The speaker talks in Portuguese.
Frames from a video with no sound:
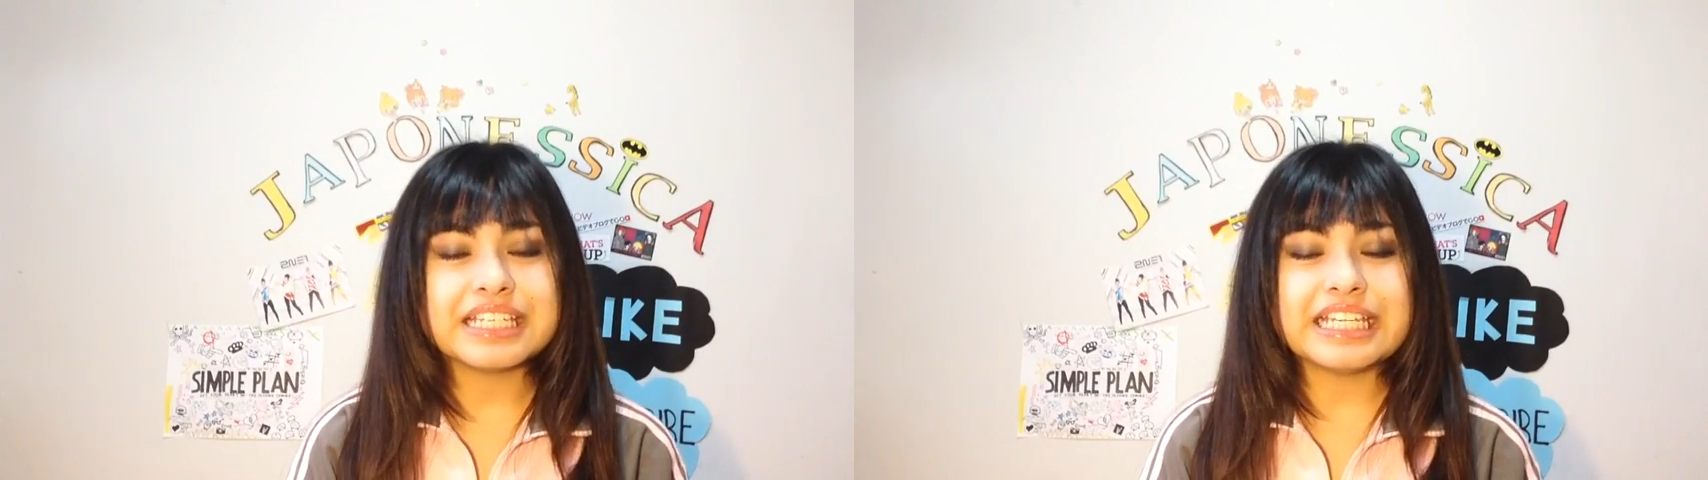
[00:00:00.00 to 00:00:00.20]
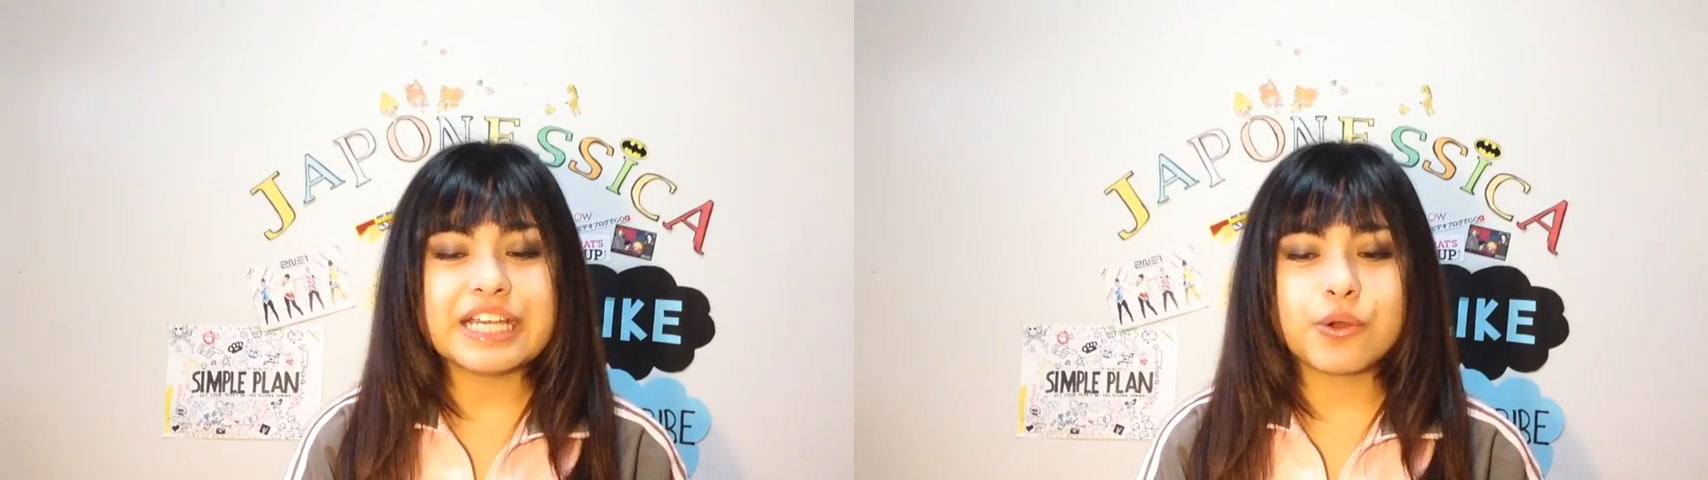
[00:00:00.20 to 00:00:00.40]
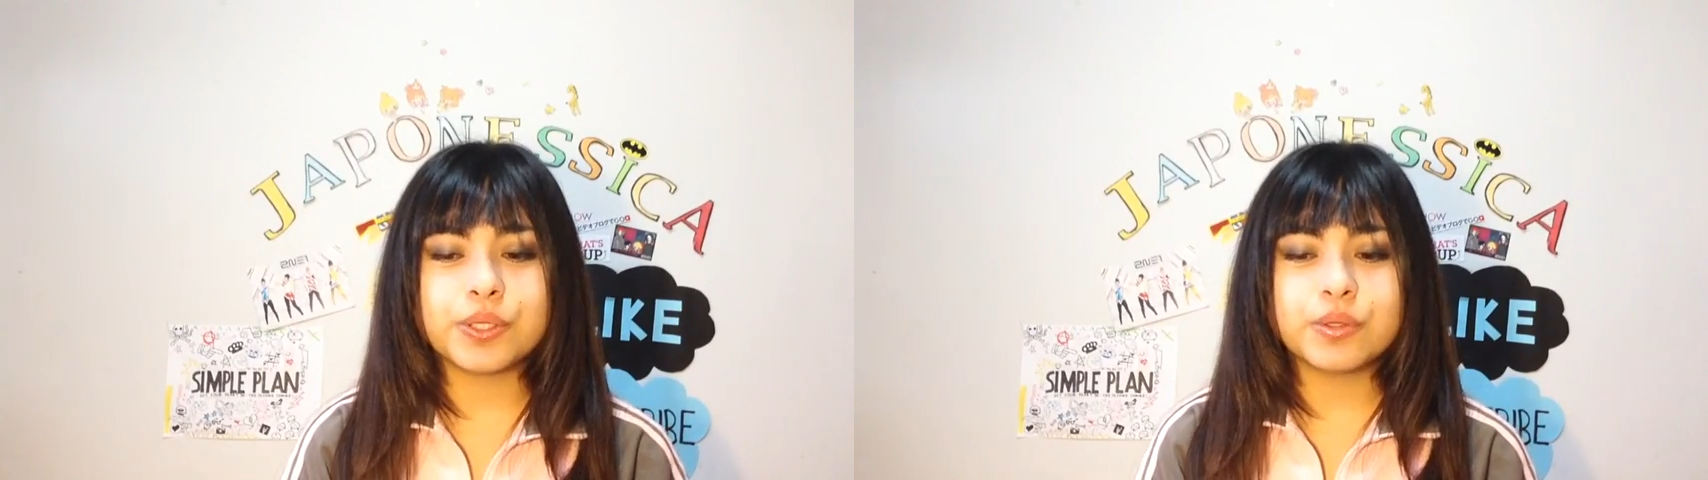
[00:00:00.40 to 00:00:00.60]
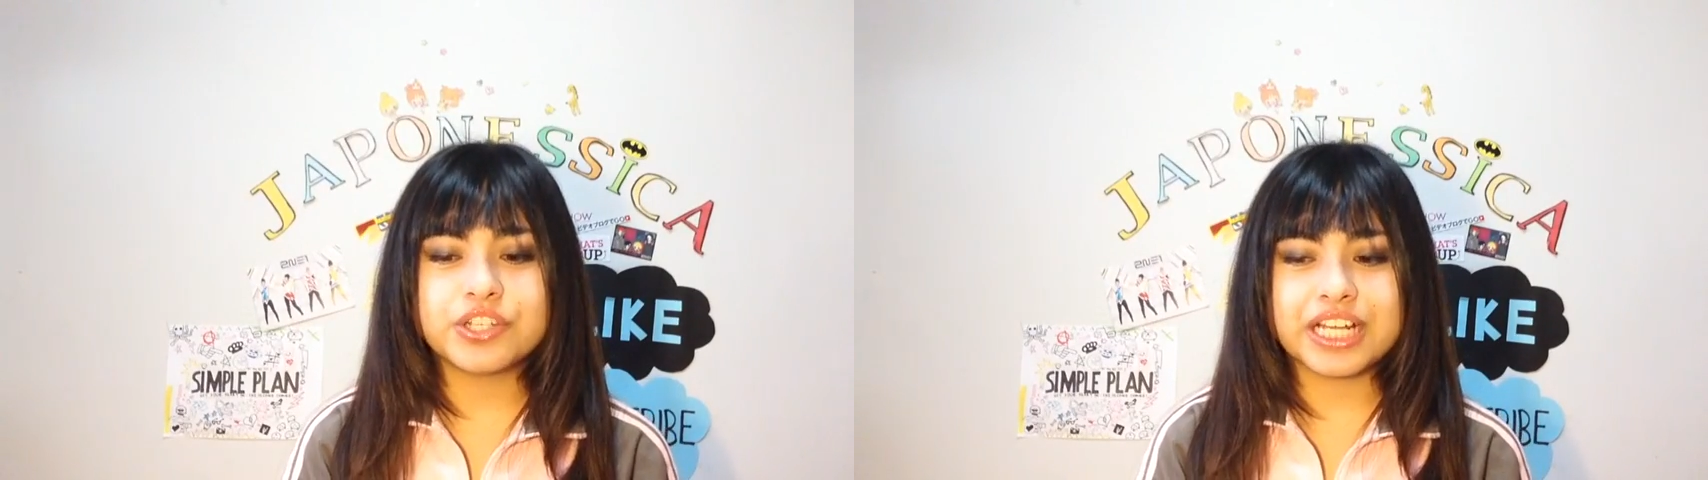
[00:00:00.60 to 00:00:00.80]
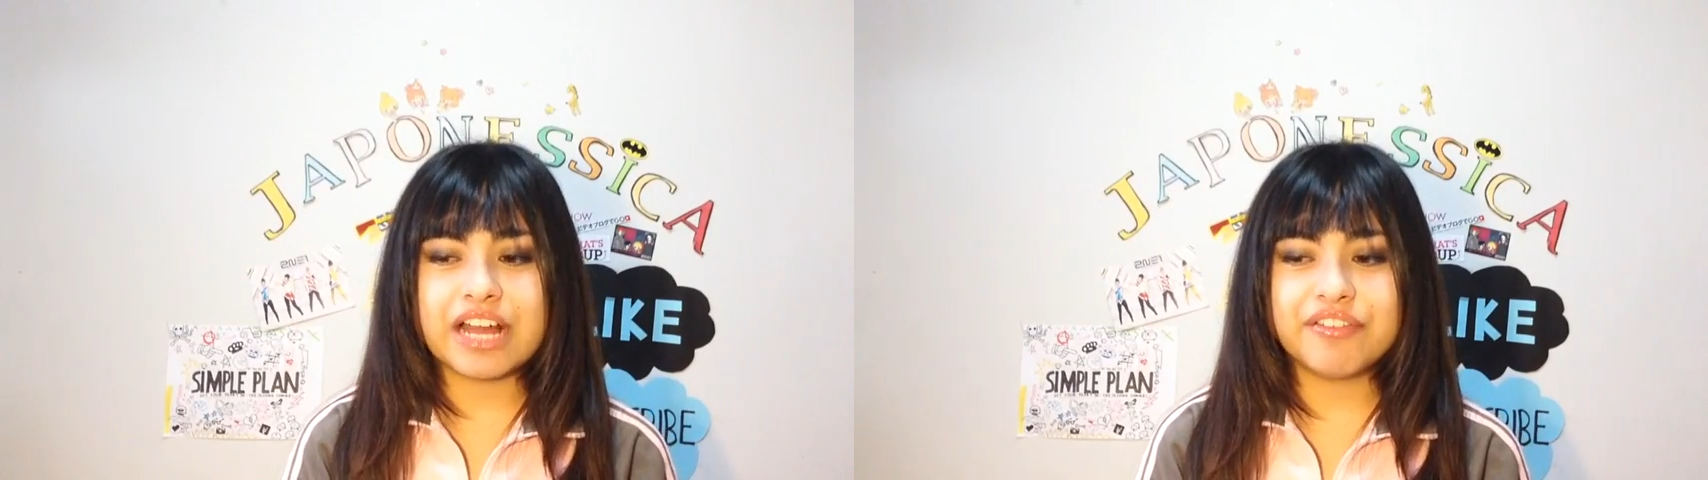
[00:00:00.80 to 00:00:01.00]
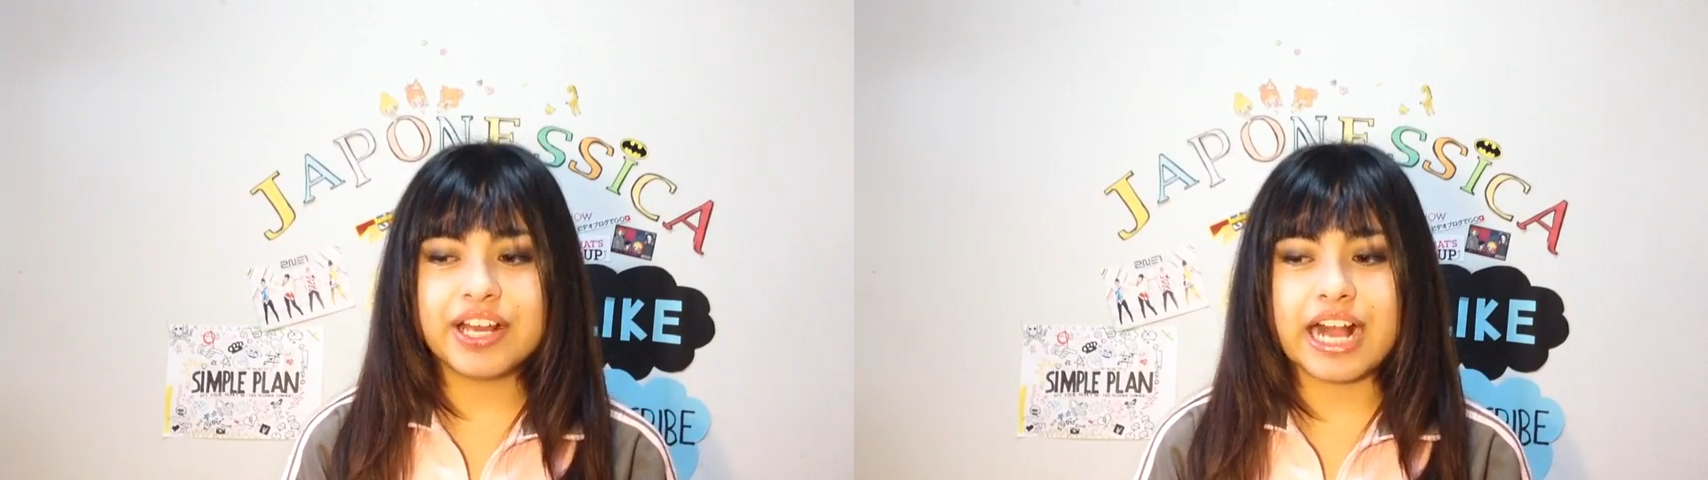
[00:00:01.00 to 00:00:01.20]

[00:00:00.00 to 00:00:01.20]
E quando eu chegava em